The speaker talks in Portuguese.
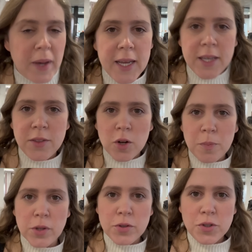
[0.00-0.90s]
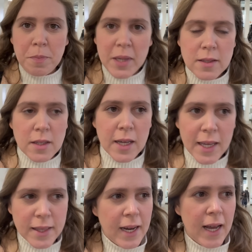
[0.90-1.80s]
parei aqui no aeroporto de Pisa,
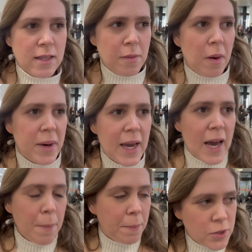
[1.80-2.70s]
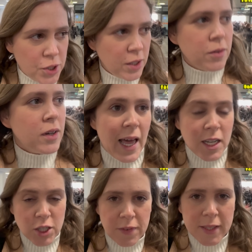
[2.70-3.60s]
daqui até a casa da minha mãe é rapidinho.
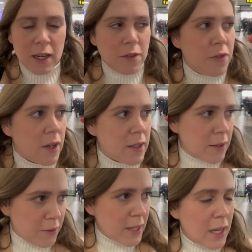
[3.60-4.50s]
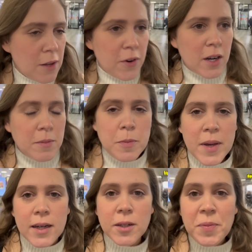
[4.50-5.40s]
Ela acho que vai, ali fora, vai estar ali fora me
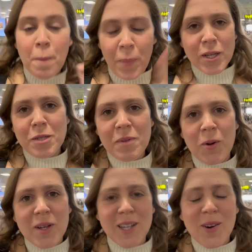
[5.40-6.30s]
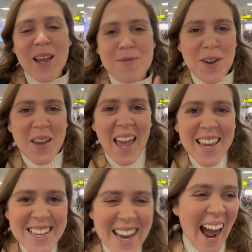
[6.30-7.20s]
esperando. Próxima coisa agora é ver quem?
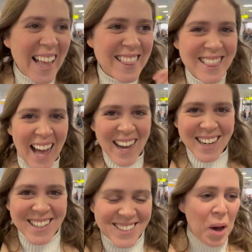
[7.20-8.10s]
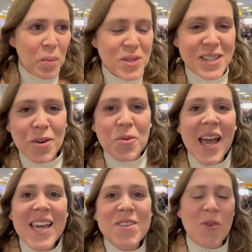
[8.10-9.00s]
A Tara. Mostrar o
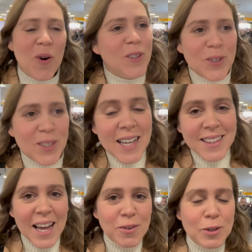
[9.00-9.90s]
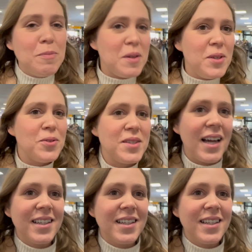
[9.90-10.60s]
reencontro da Tara com os priminhos dela